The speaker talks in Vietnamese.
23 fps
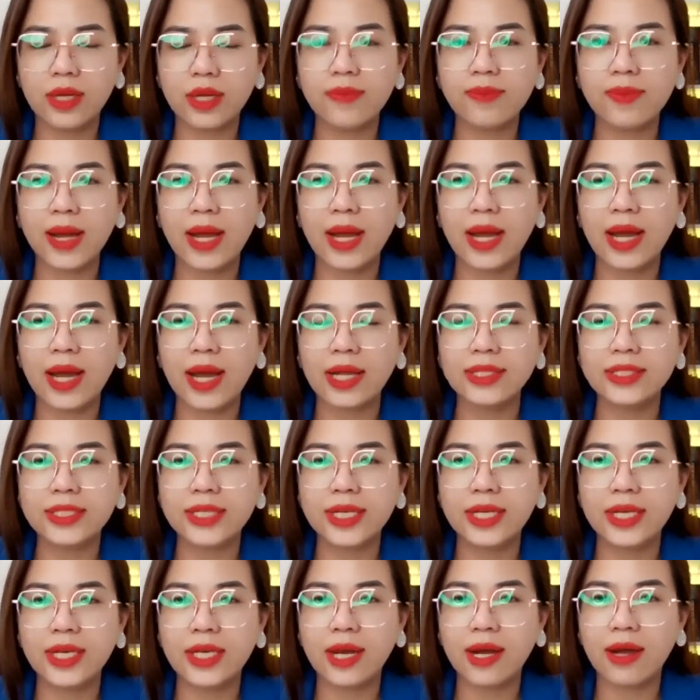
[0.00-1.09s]
khi mà anh
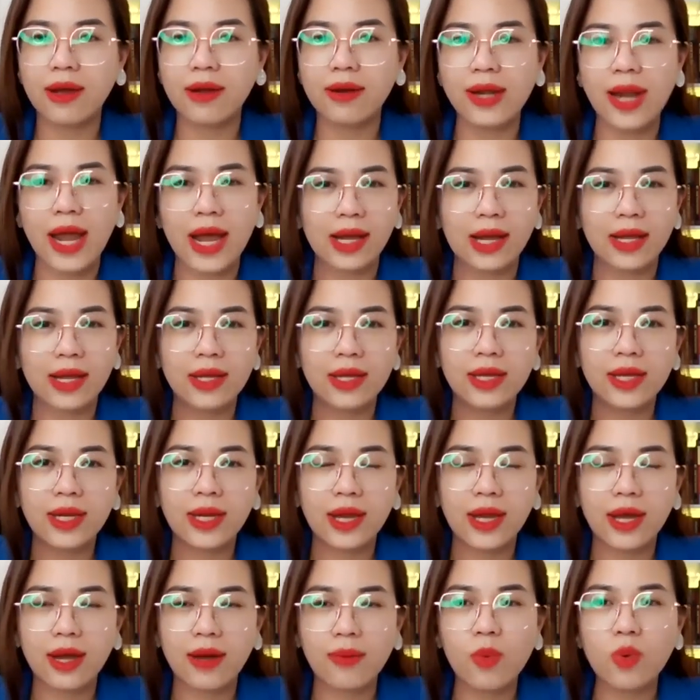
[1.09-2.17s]
chị à, đặt
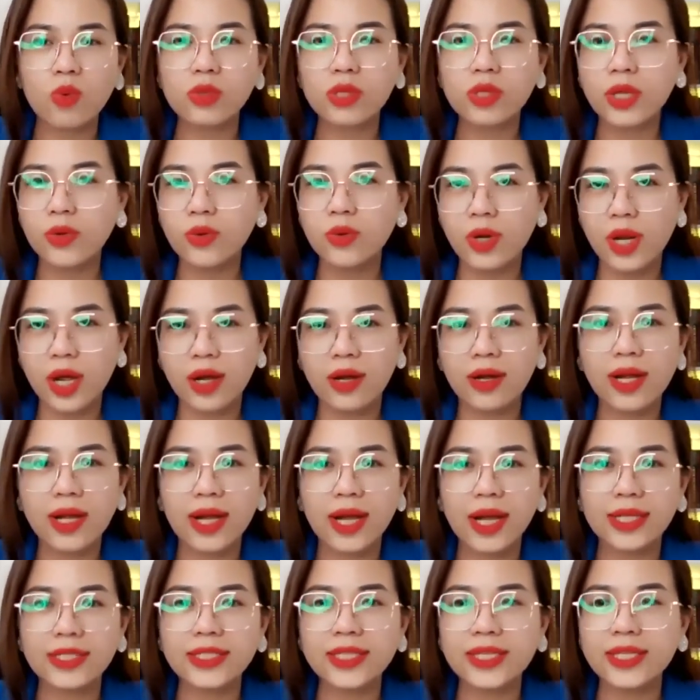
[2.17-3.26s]
à, mục tiêu lớn
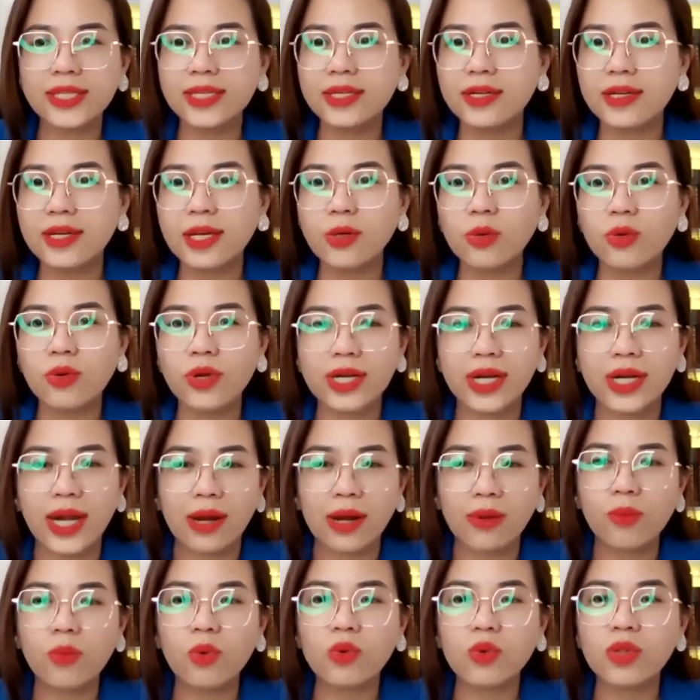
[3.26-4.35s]
anh chị được cái quyền
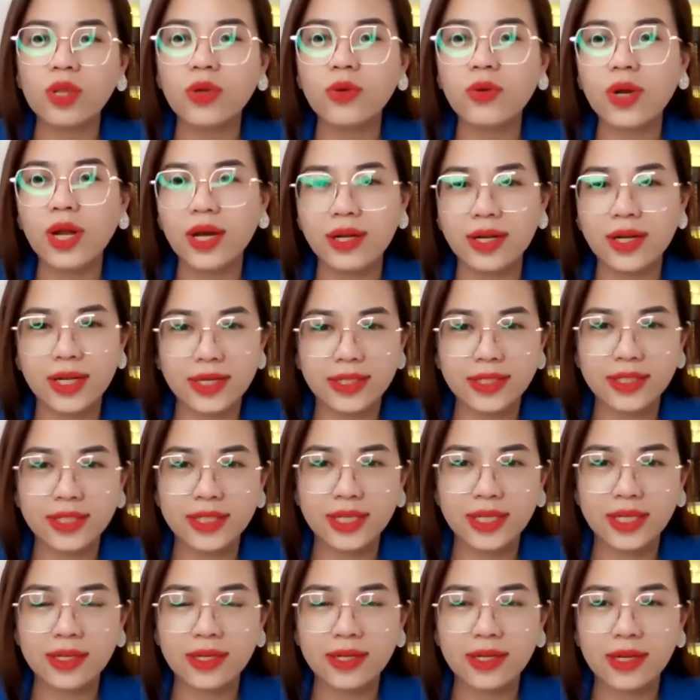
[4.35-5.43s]
đặt mục tiêu lớn các anh
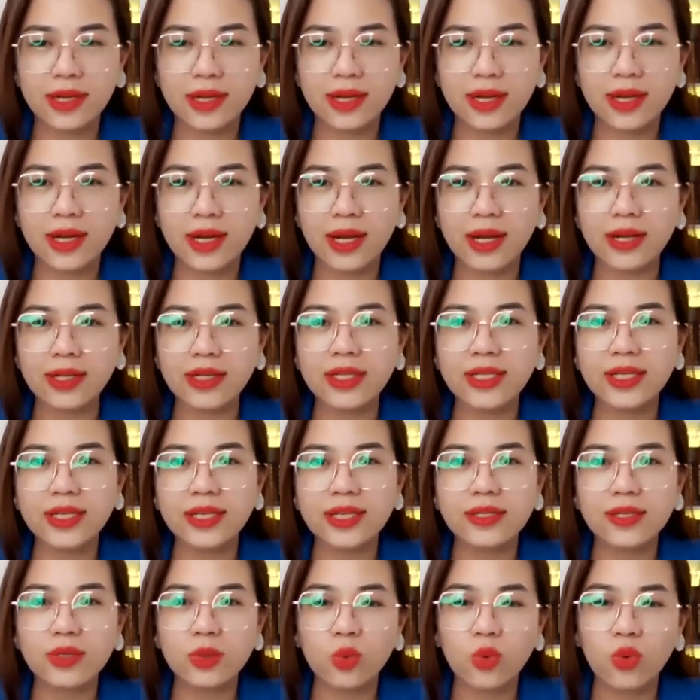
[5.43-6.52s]
chị à, anh
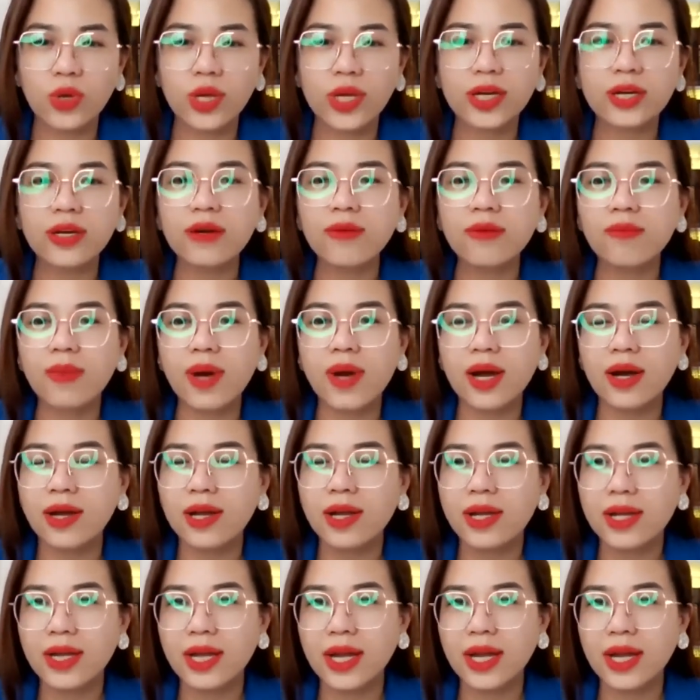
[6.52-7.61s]
chị được quyền ước mơ
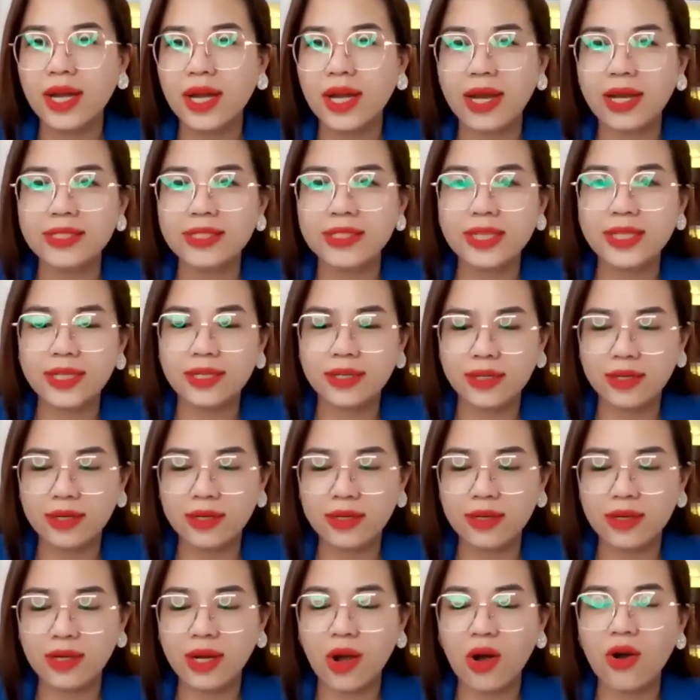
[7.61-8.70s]
à, anh chị được
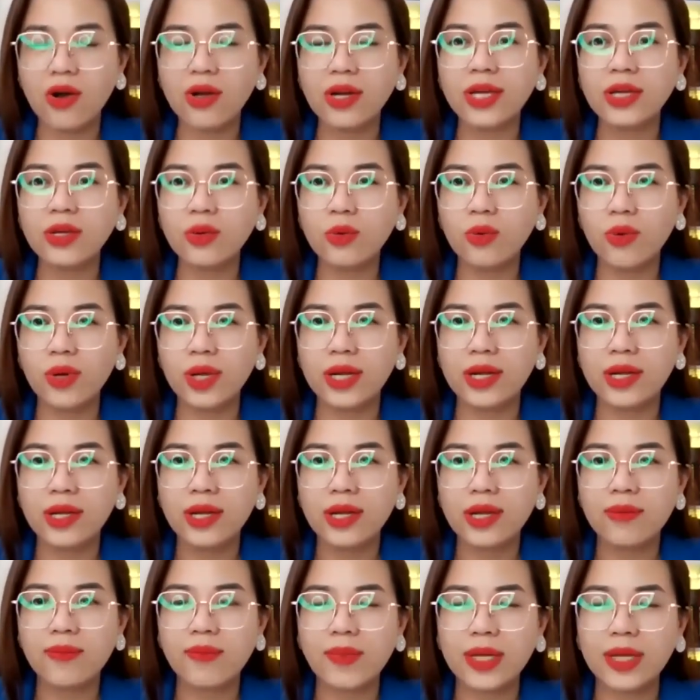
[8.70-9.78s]
có cái quyền
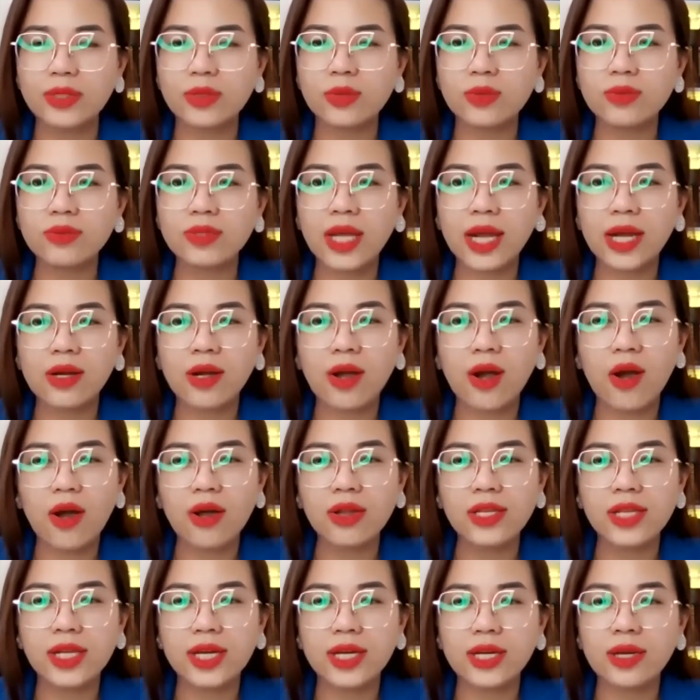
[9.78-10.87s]
mà chúng ta
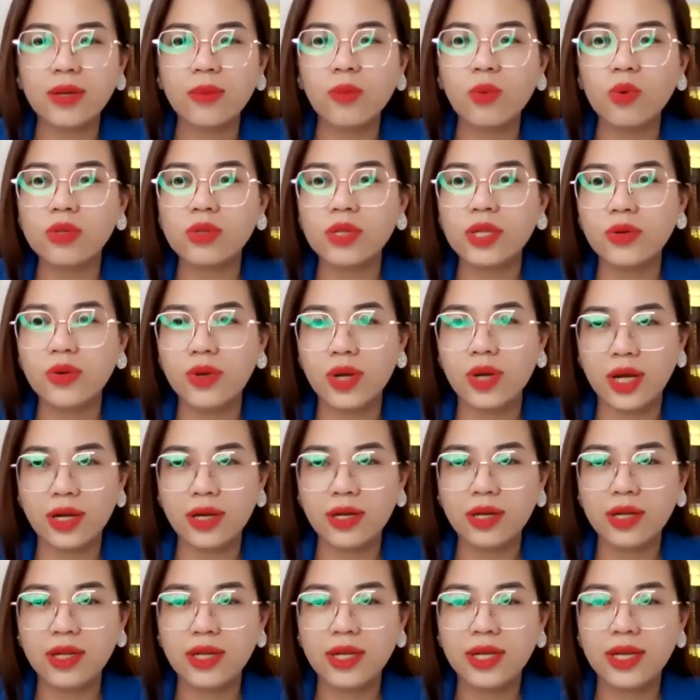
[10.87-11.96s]
có những cái mục tiêu lớn
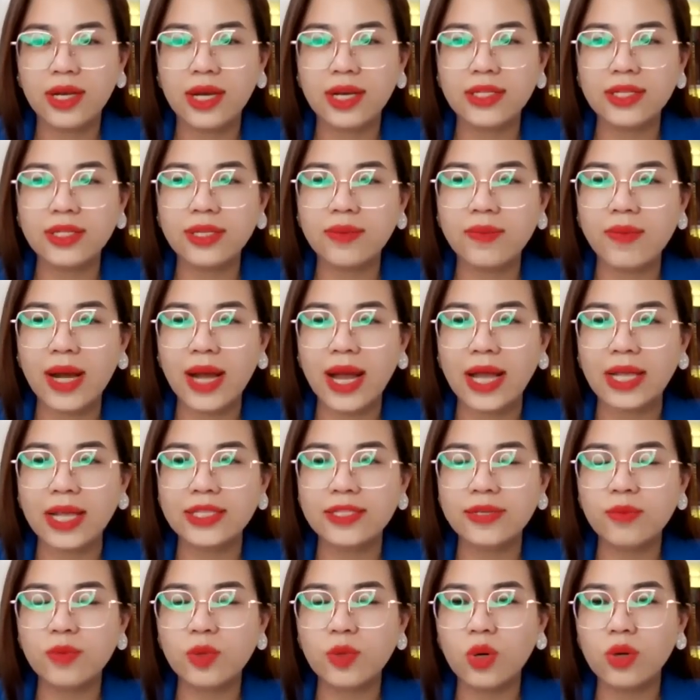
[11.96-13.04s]
à, nhưng mà ngài
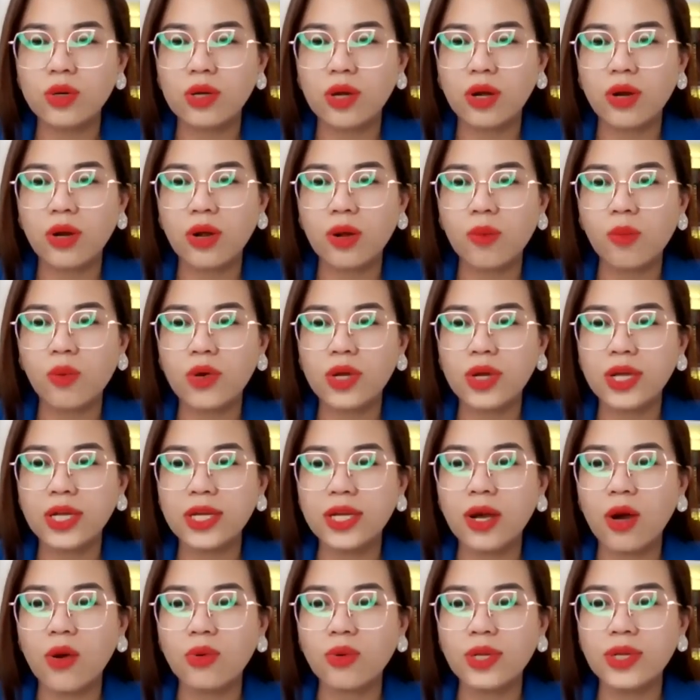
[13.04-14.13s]
Jim Rohn có nói một cái
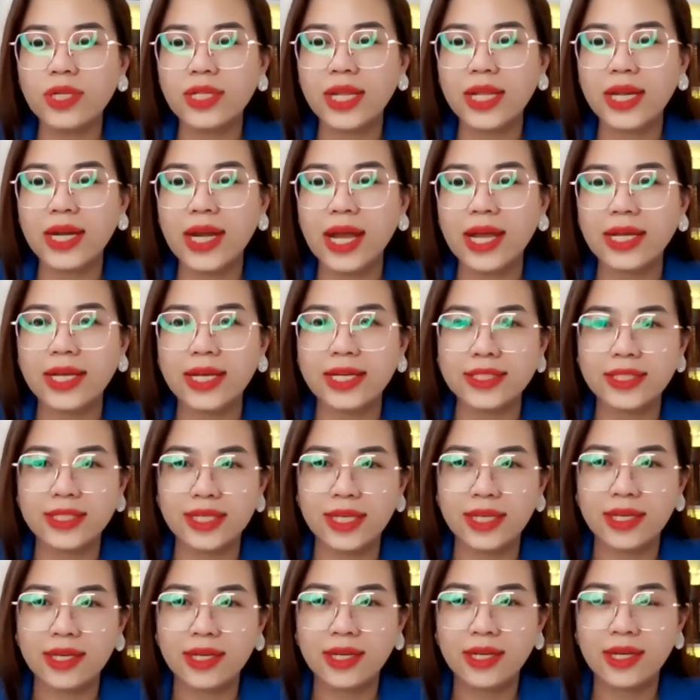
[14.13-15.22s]
câu như thế này các anh
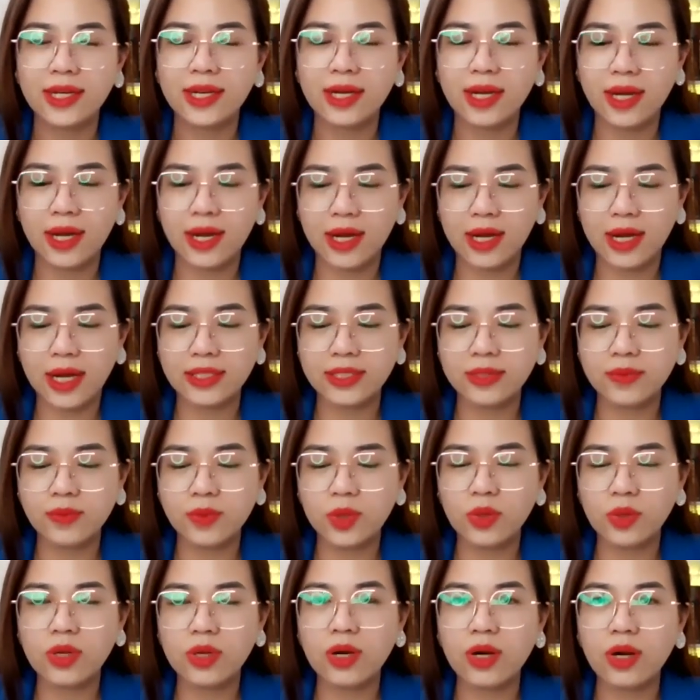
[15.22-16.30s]
chị à, ngài Jim
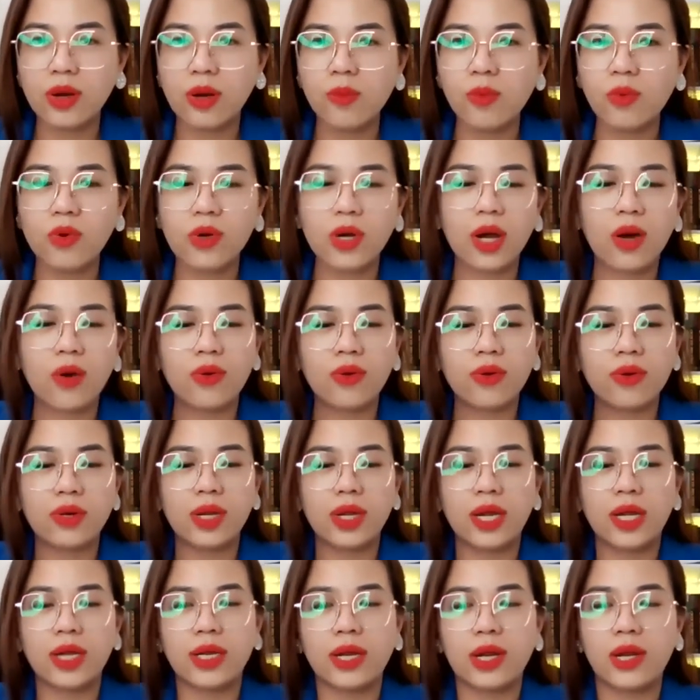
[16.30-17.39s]
Rohn có nói một câu
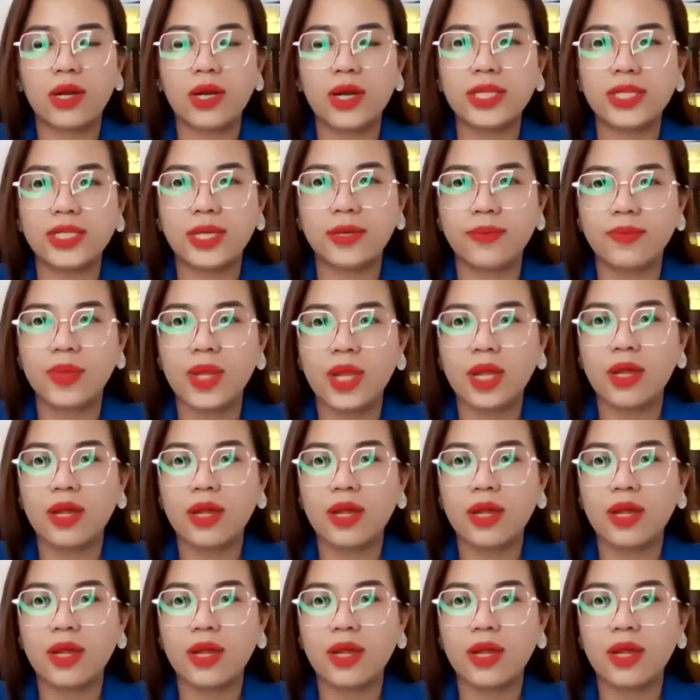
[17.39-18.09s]
à, đó là gì